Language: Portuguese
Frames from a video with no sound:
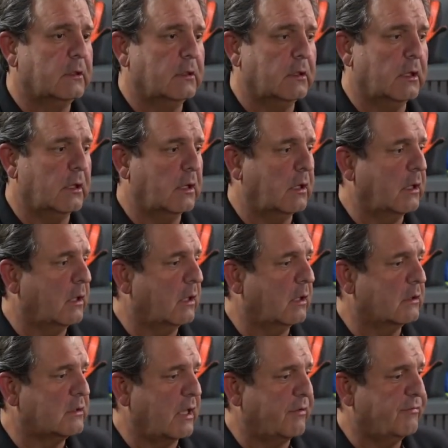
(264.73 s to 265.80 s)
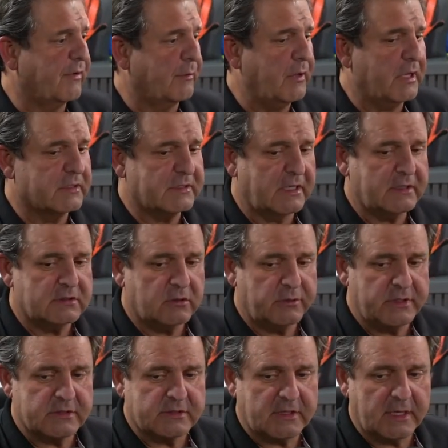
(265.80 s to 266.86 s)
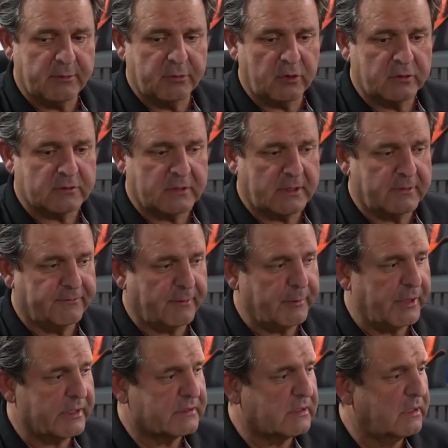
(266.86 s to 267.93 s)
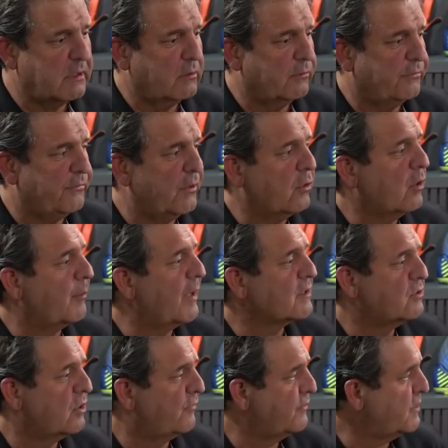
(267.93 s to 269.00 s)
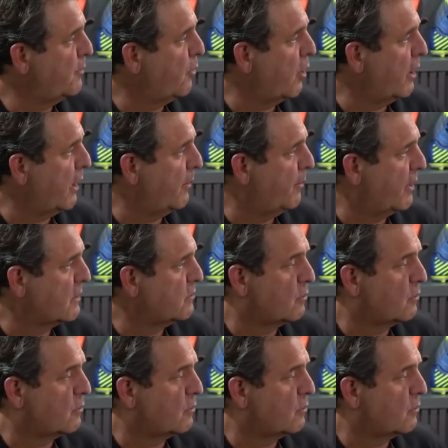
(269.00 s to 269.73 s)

É, tem famílias aí que são exemplos, né? Famílias que o filho começa de office boy na empresa do